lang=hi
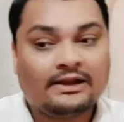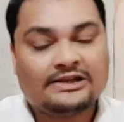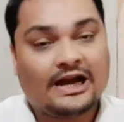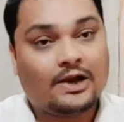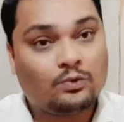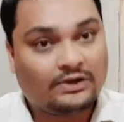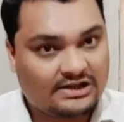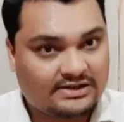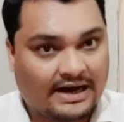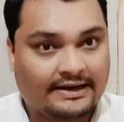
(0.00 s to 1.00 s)
चाहे उनका
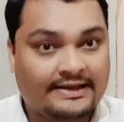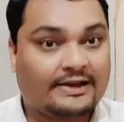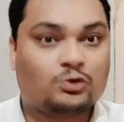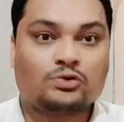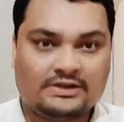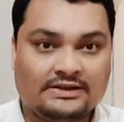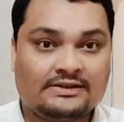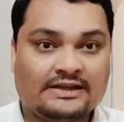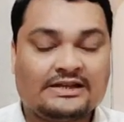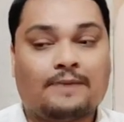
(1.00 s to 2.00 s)
स्टार्टिंग के जो सीन्स
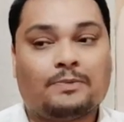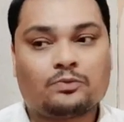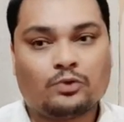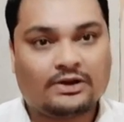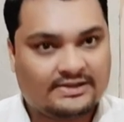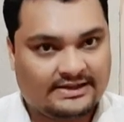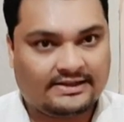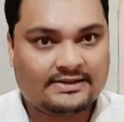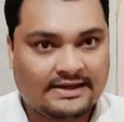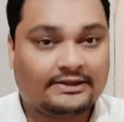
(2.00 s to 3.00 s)
हैं जहाँ पर वो एक सीधे
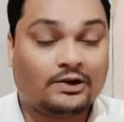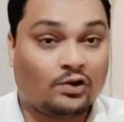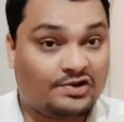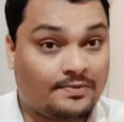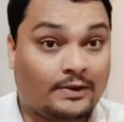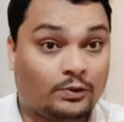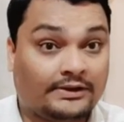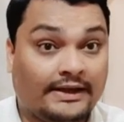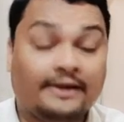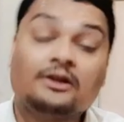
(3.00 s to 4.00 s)
साधे नौजवान होते
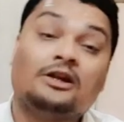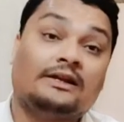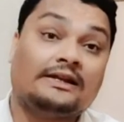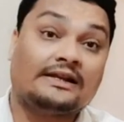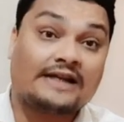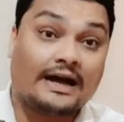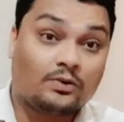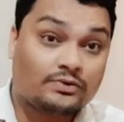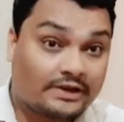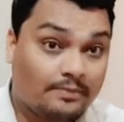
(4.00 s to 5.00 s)
हैं या चाहे
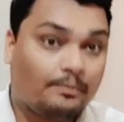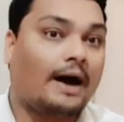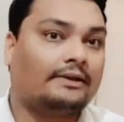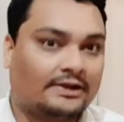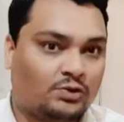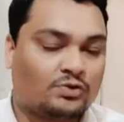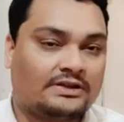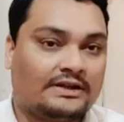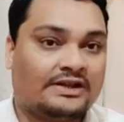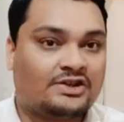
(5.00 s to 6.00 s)
उसके बाद के जो
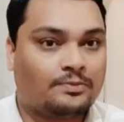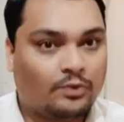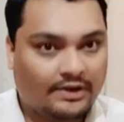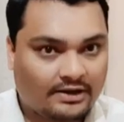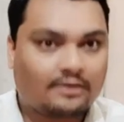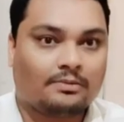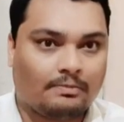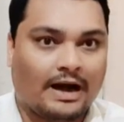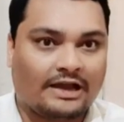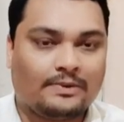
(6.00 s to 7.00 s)
सीन है जब वो एक
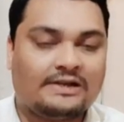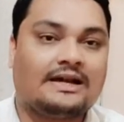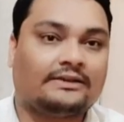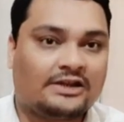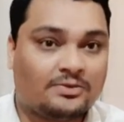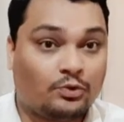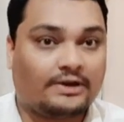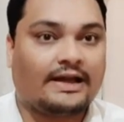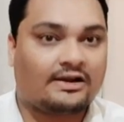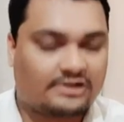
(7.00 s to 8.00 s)
भाई बन जाते हैं जब वो एक
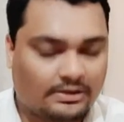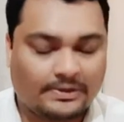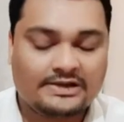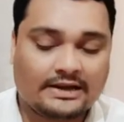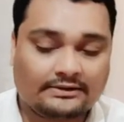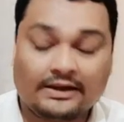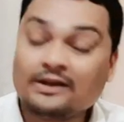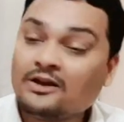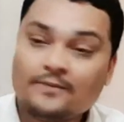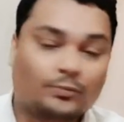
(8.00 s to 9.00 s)
गैंगस्टर बन जाते हैं
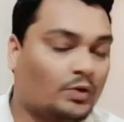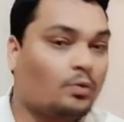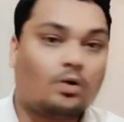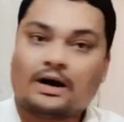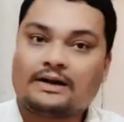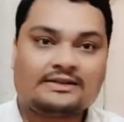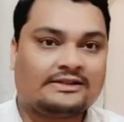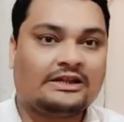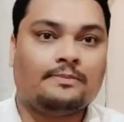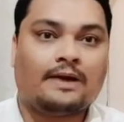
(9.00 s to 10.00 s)
तो वो हर
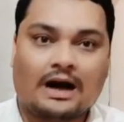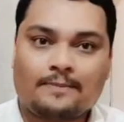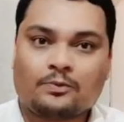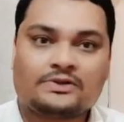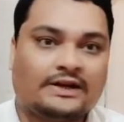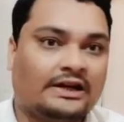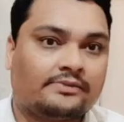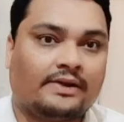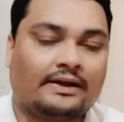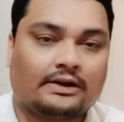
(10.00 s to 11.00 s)
सीन में आपको
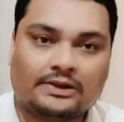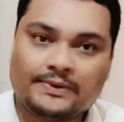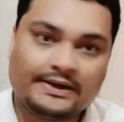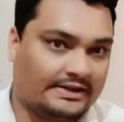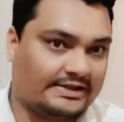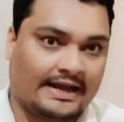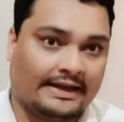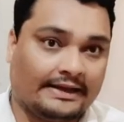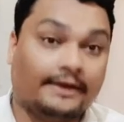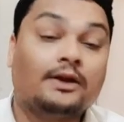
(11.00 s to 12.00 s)
सेटिस्फाई करते हुए नजर
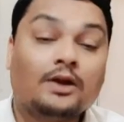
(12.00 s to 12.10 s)
आएंगे